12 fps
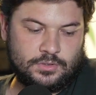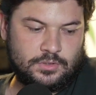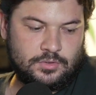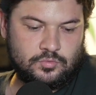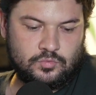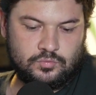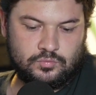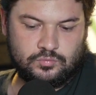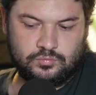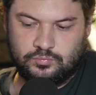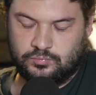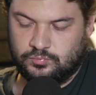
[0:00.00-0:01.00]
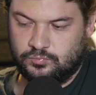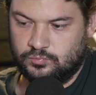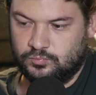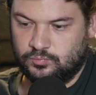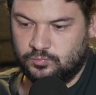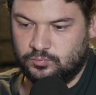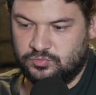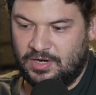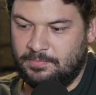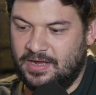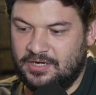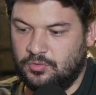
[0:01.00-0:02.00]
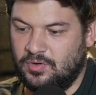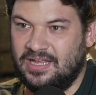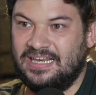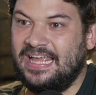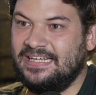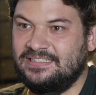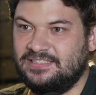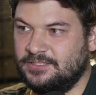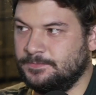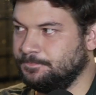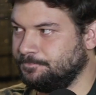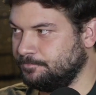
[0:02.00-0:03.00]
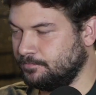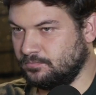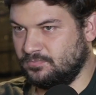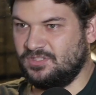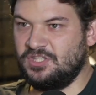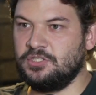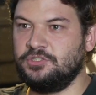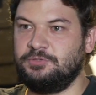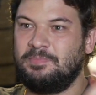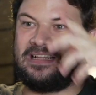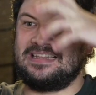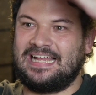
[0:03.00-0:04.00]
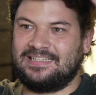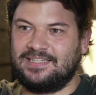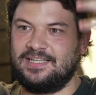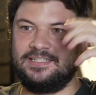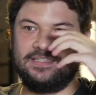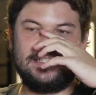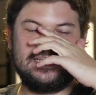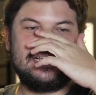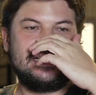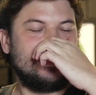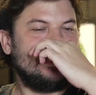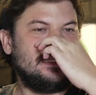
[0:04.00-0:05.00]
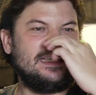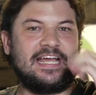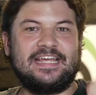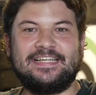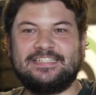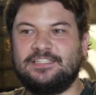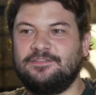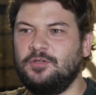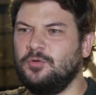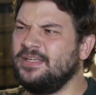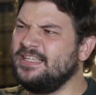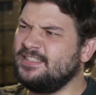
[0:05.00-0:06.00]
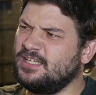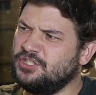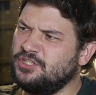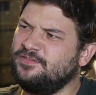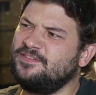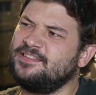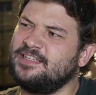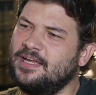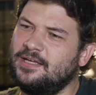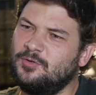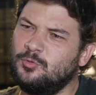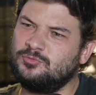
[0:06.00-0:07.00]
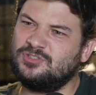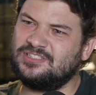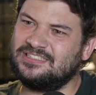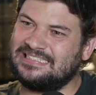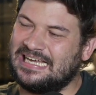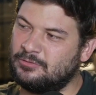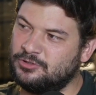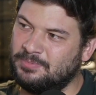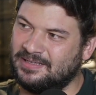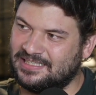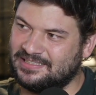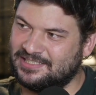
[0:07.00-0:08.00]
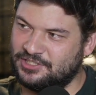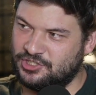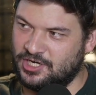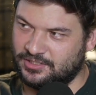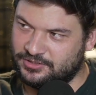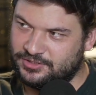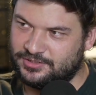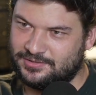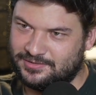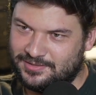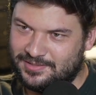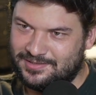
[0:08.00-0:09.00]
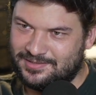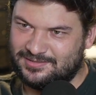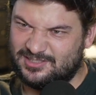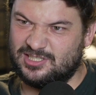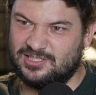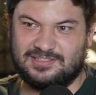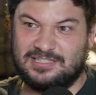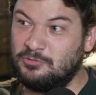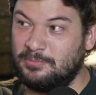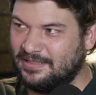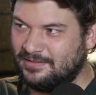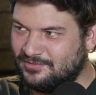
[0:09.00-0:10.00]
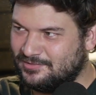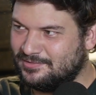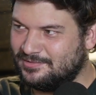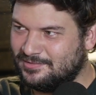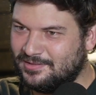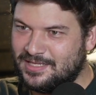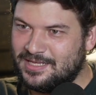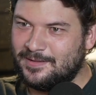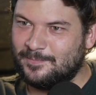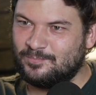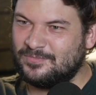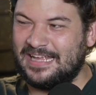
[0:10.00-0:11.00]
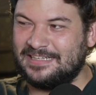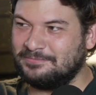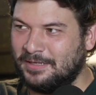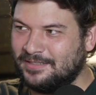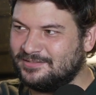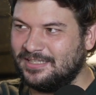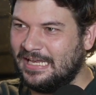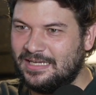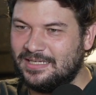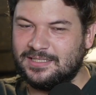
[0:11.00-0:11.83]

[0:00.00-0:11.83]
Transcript: Um trabalho com a Leis de batata. E aí a gente falou: e se a gente fizer um saco de batata gigante de 5 metros, 10 metros, sei lá?